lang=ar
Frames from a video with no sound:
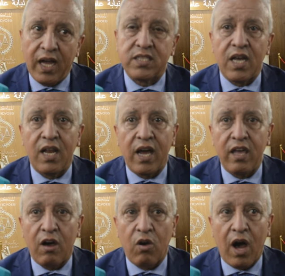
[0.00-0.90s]
حتى لا
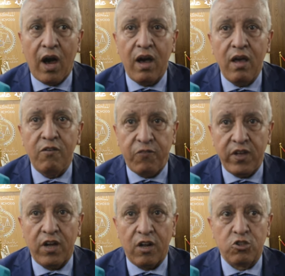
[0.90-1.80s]
يقع
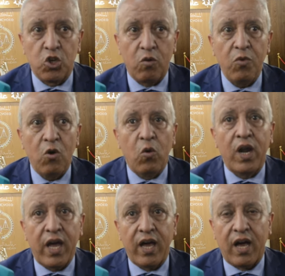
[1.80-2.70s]
في الجرم
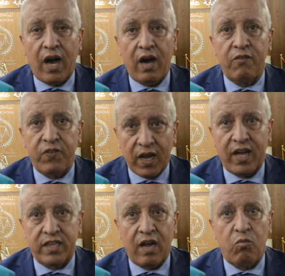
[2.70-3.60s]
ولا يقع في
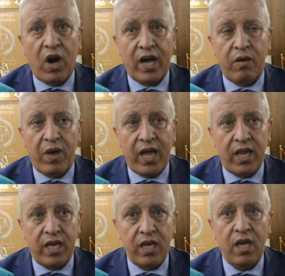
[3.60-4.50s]
الخطا المعاقب
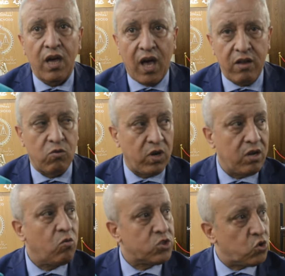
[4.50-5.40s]
عليه
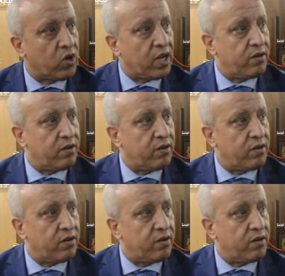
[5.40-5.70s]
قانونا وشكرا.